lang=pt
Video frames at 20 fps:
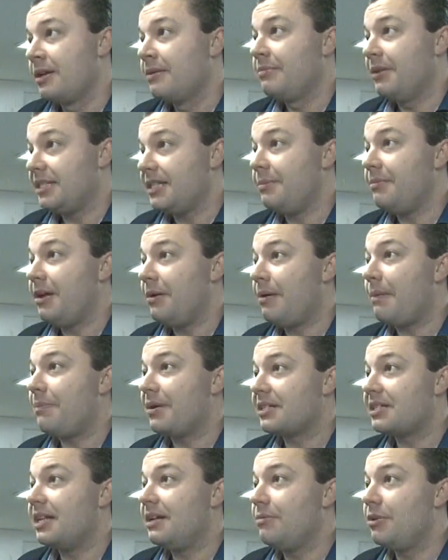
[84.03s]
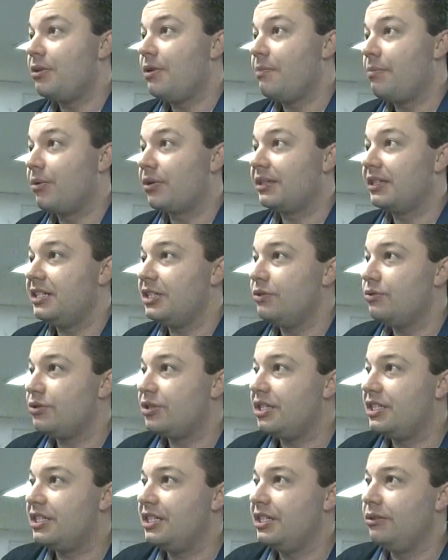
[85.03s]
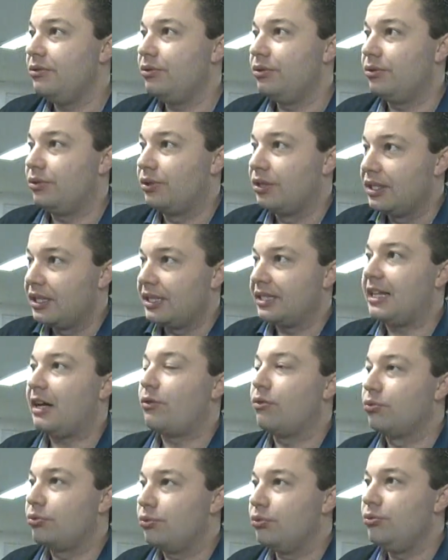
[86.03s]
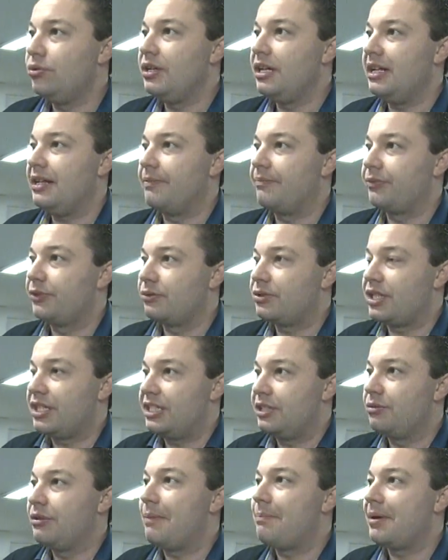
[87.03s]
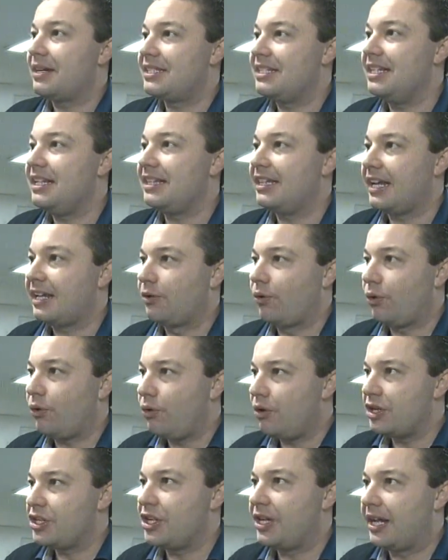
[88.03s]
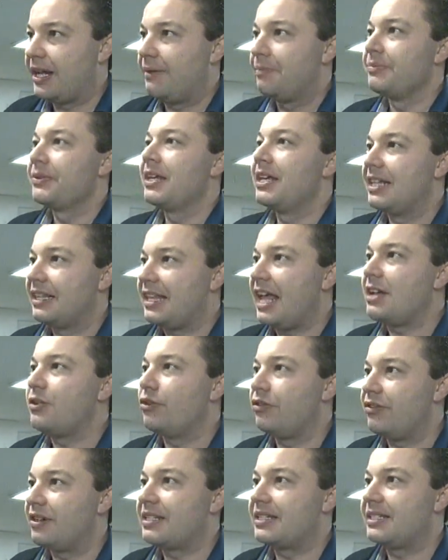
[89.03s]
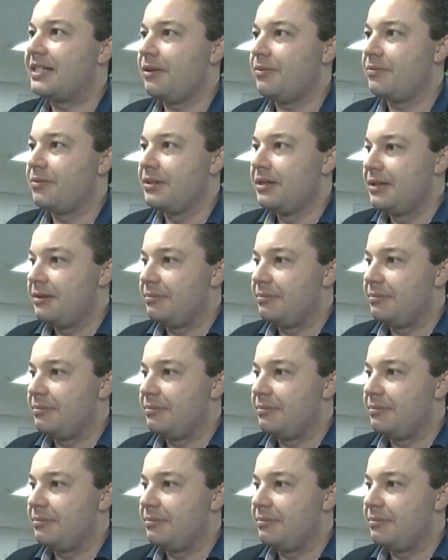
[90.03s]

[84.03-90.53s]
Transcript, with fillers: mas também é uma parceria muito importante no sentido da cultura, no sentido da parceria tecnológica, da inovação.